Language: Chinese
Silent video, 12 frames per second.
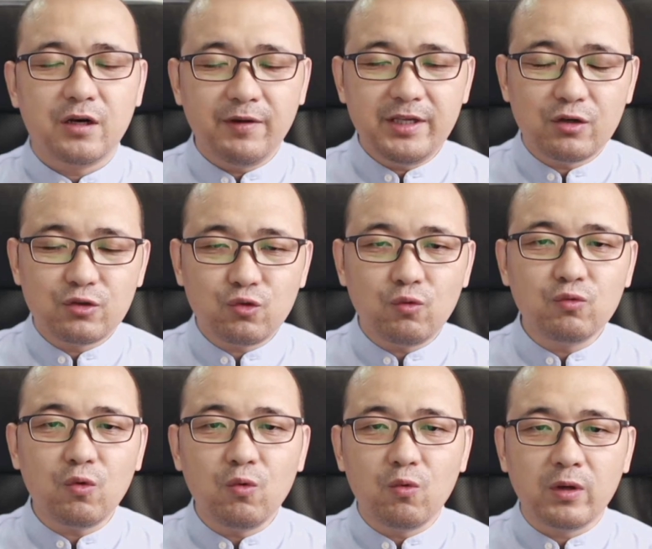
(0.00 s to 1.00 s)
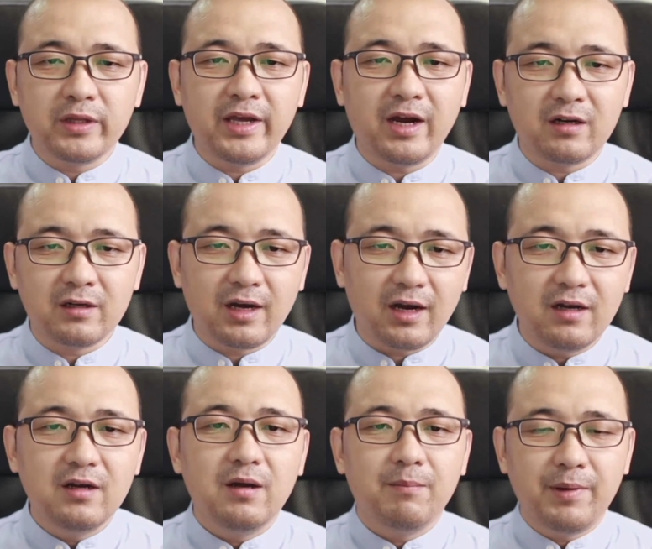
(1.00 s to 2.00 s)
为像中共国那样的
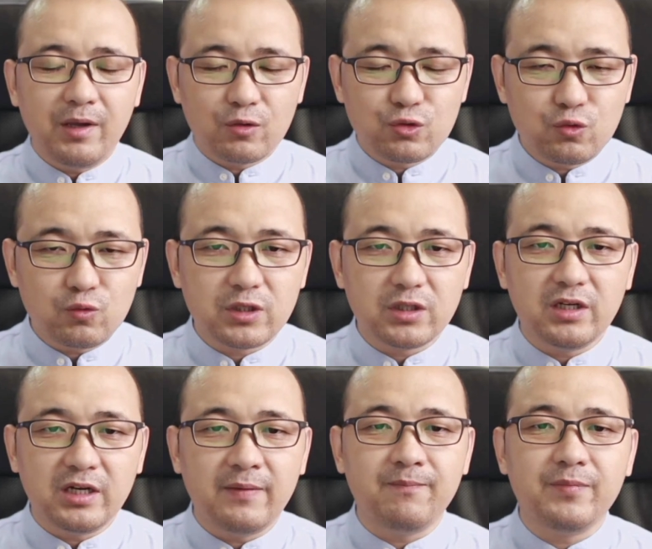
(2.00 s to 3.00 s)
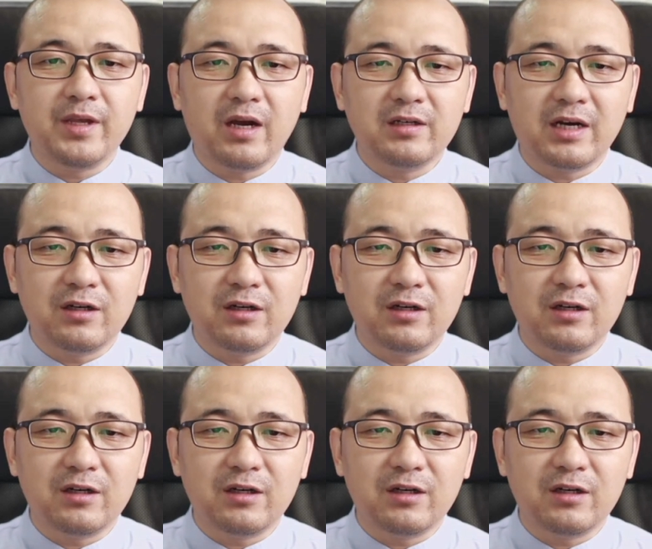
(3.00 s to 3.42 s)
没有素质的人，那样让